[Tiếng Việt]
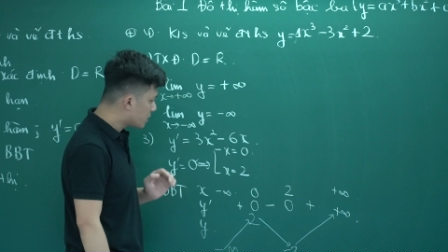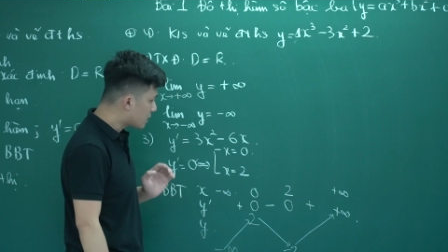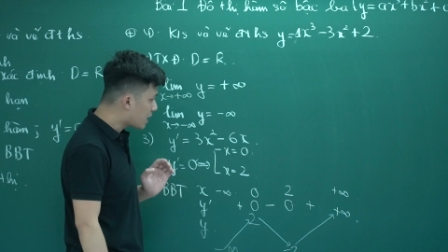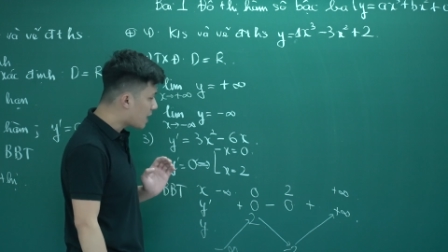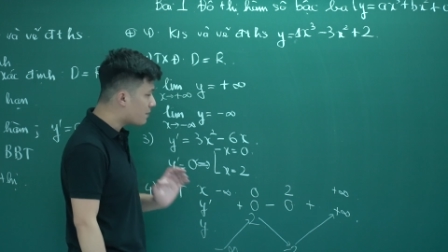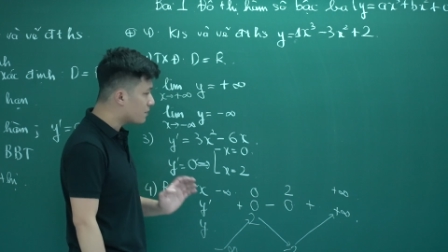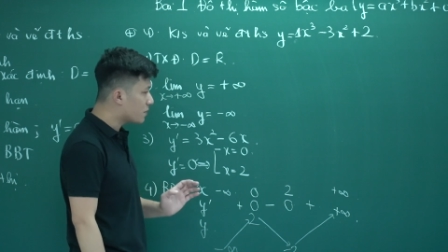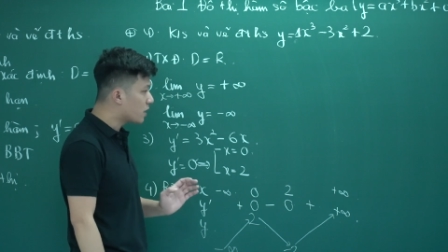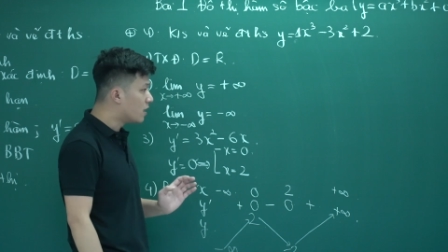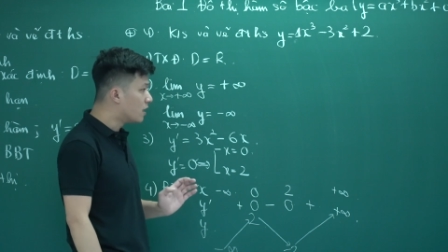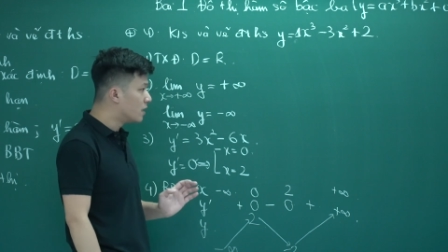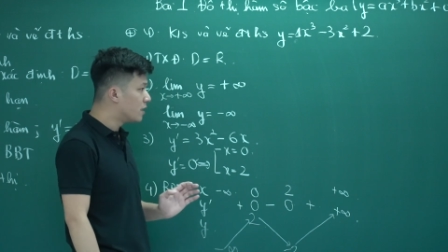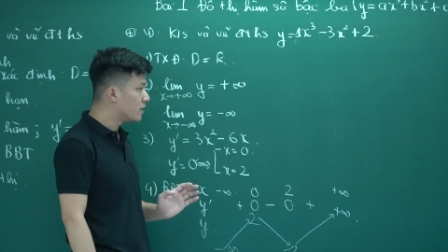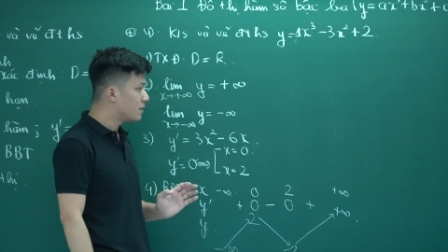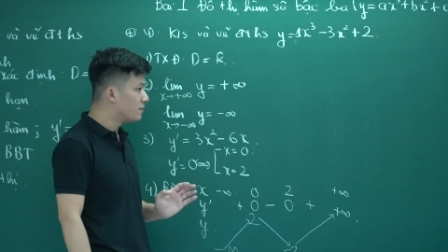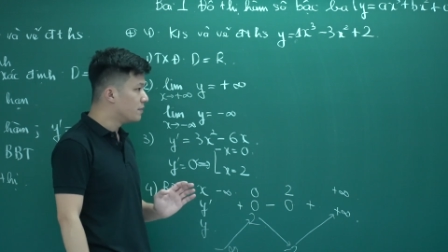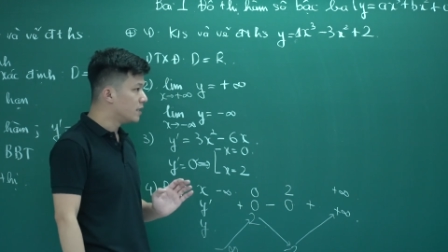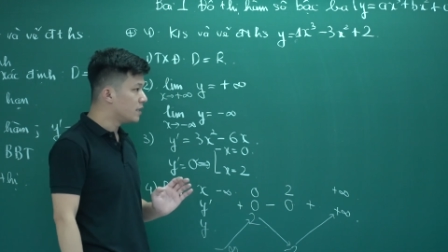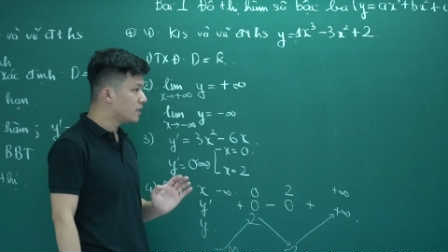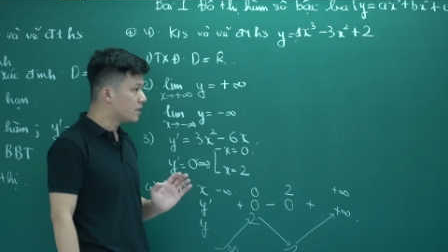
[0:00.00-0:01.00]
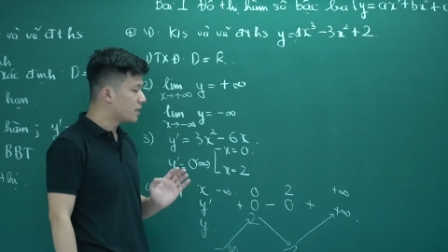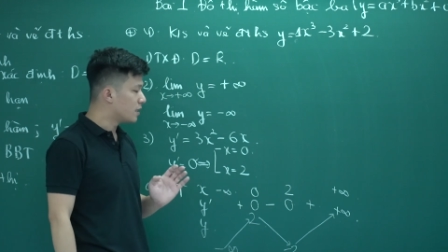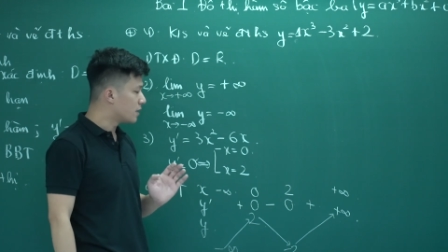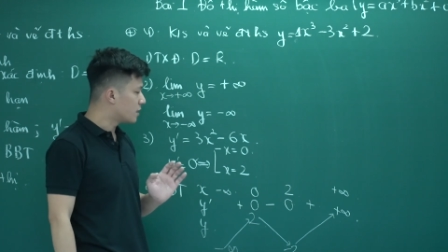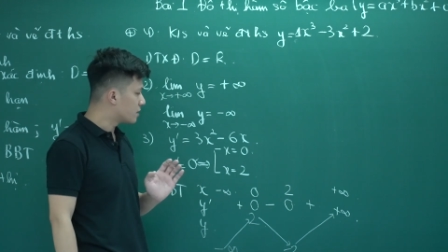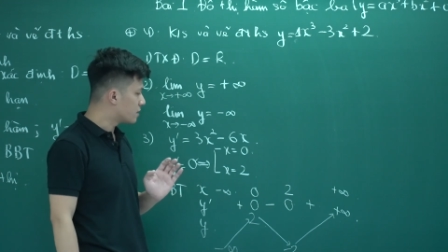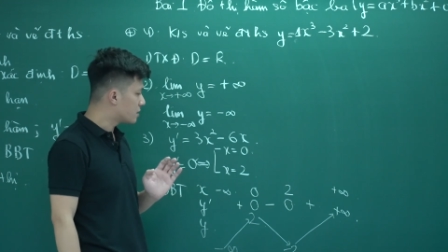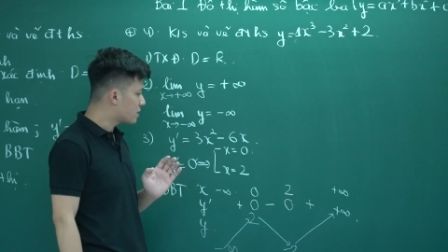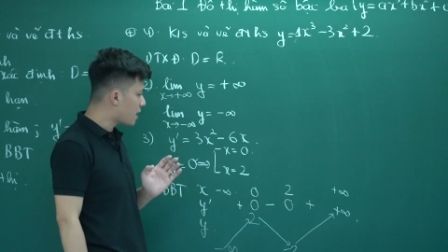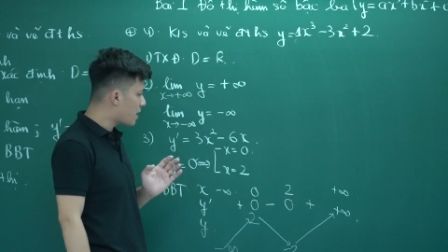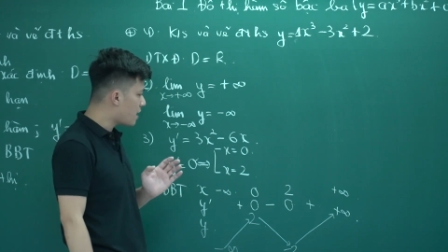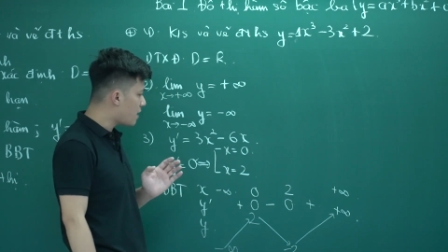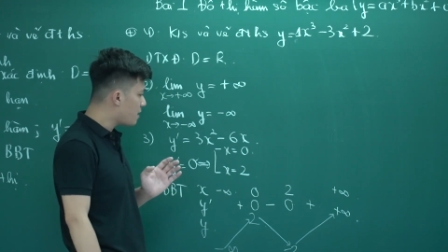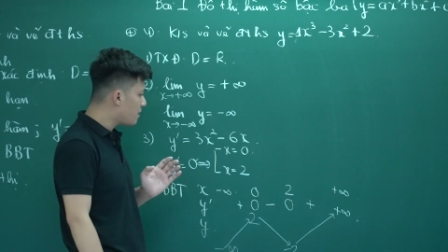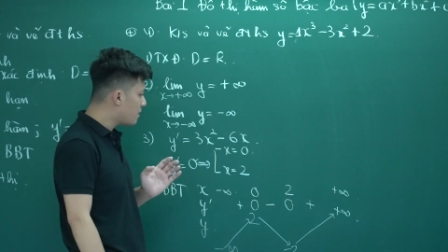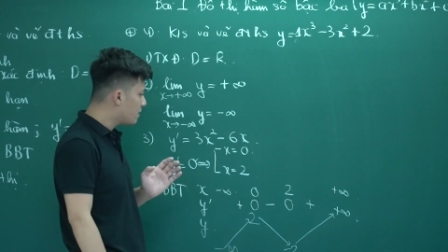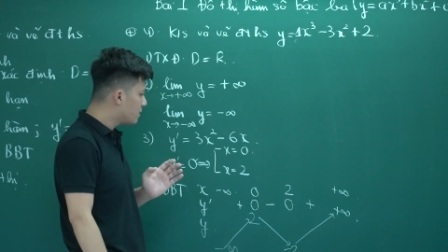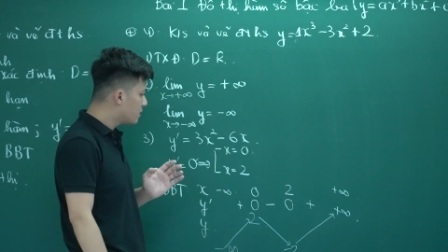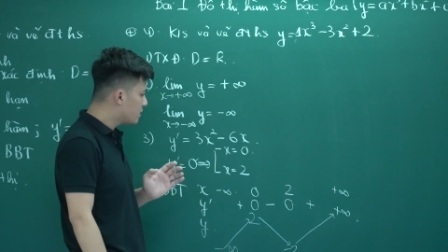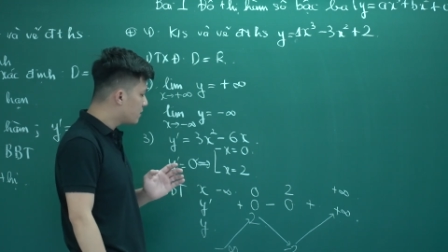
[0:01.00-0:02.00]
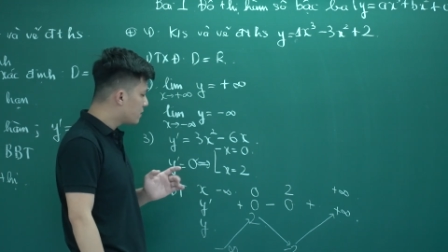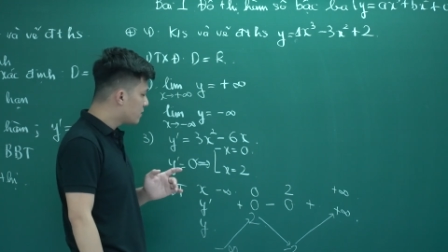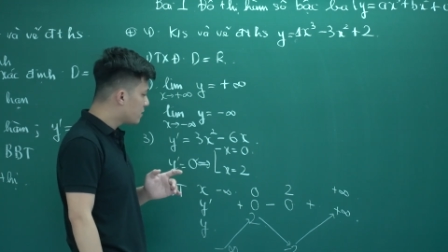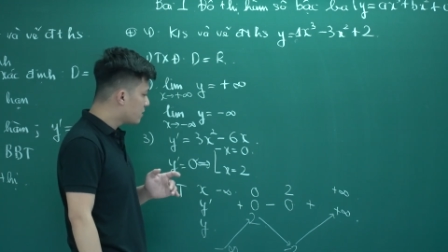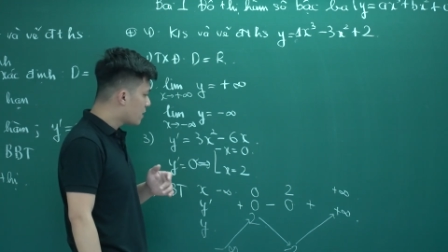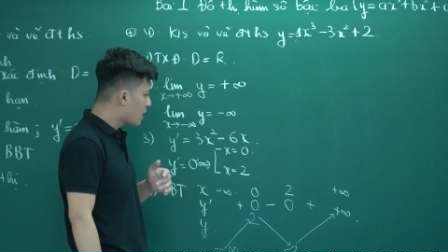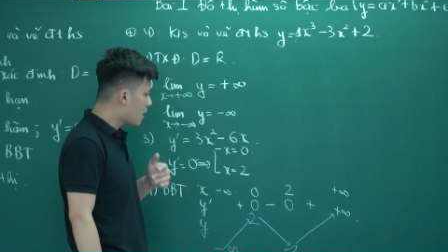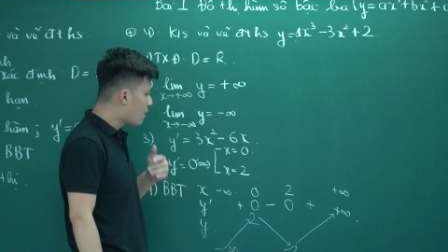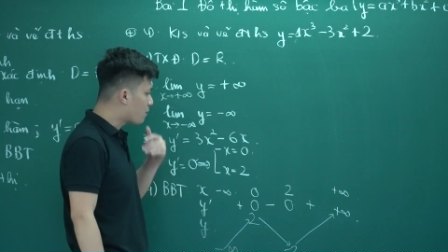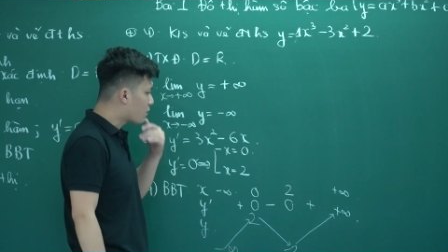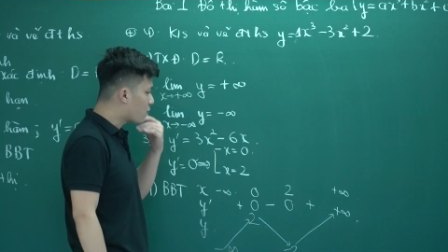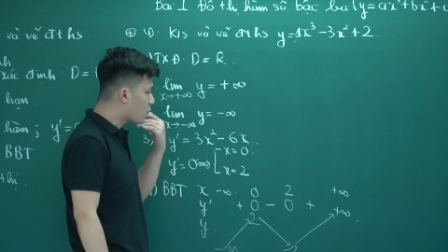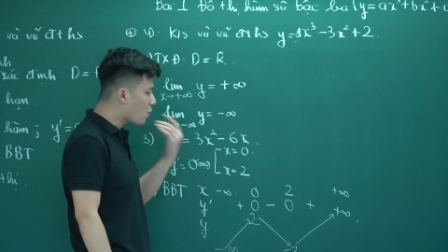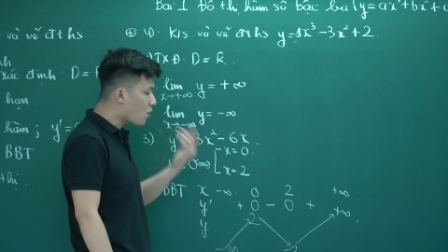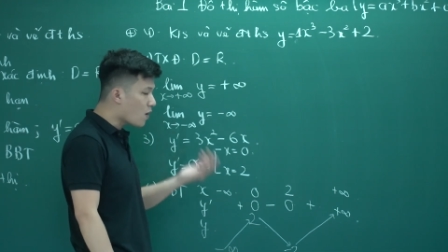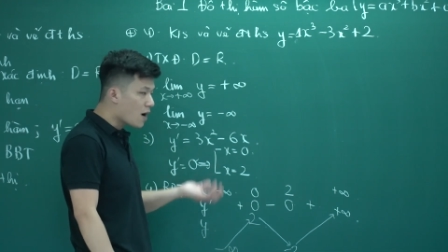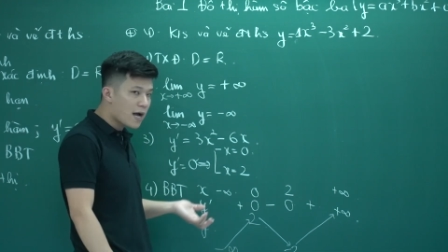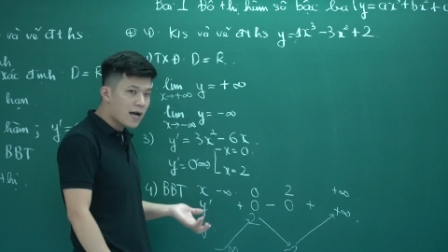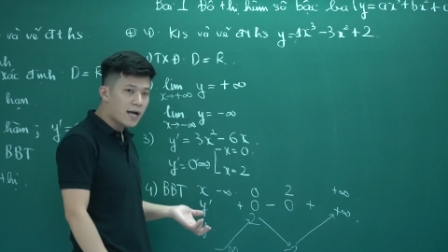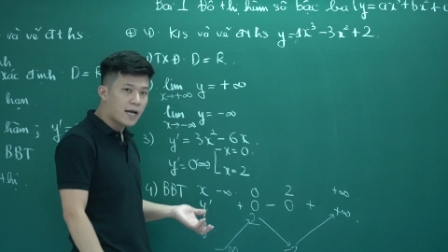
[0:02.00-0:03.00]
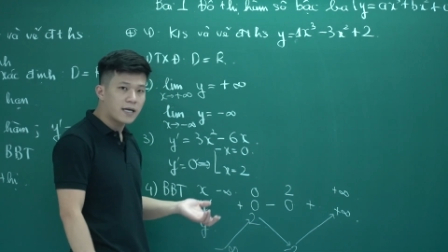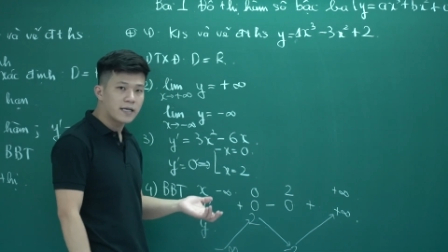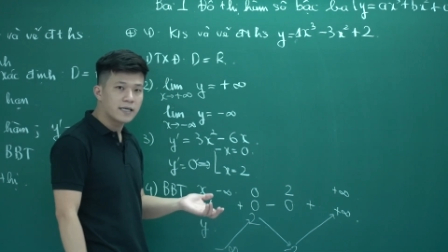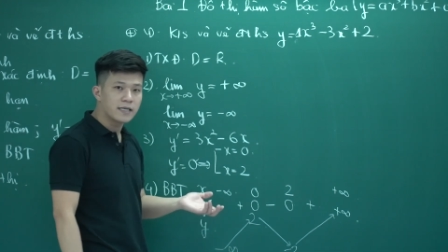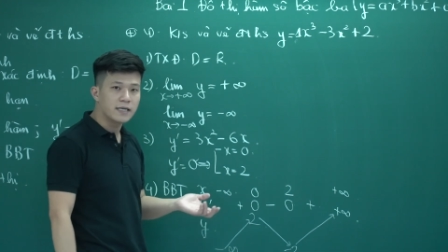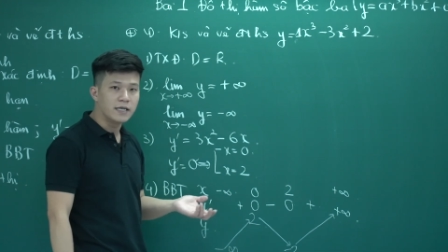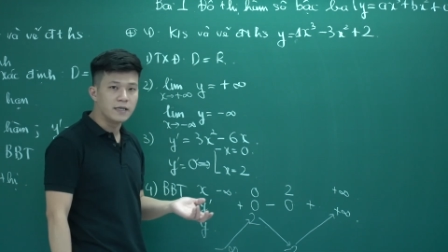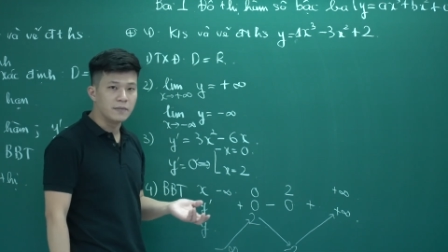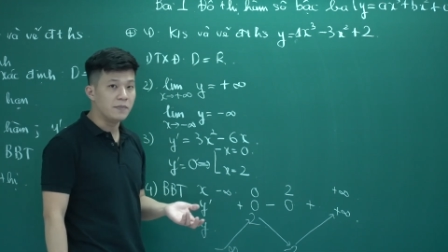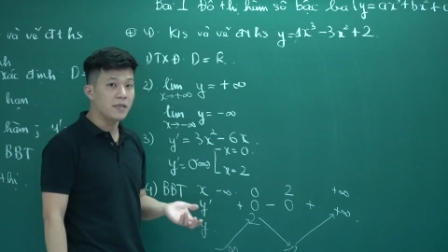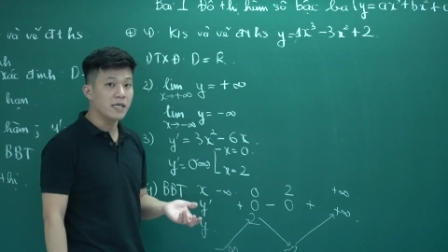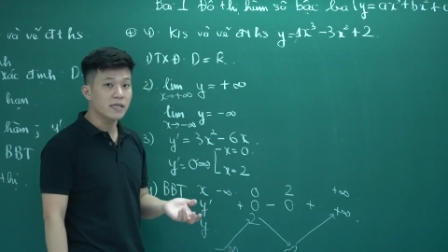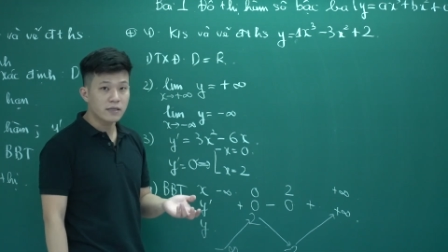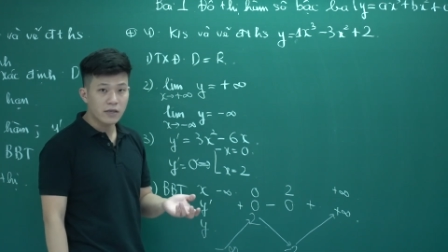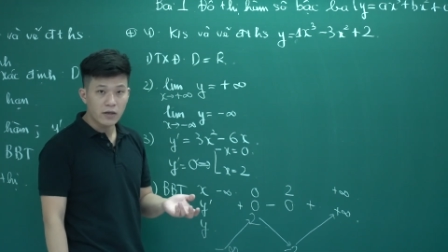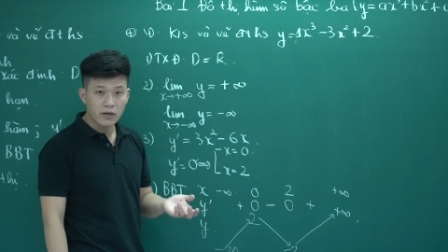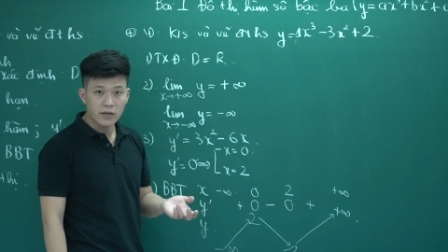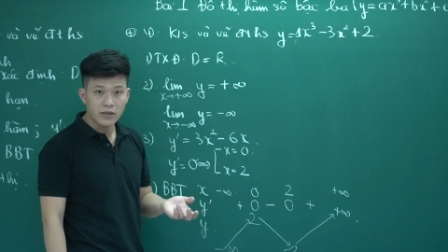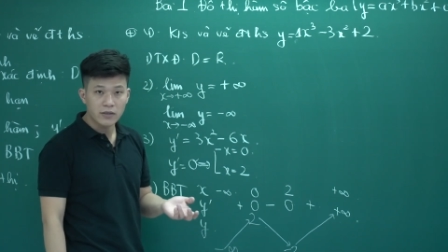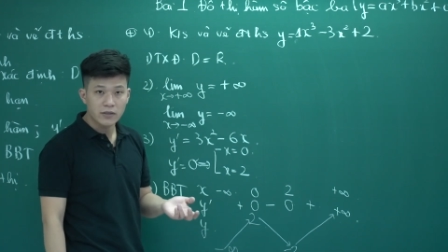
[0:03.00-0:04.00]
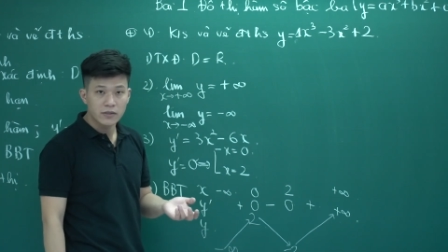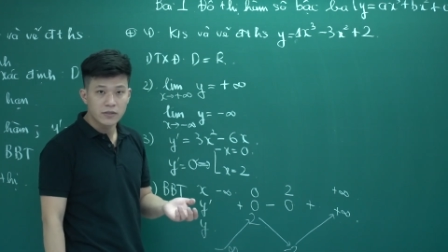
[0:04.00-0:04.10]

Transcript: Tạm thời thì mình ờ, sẽ học qua để biết thôi.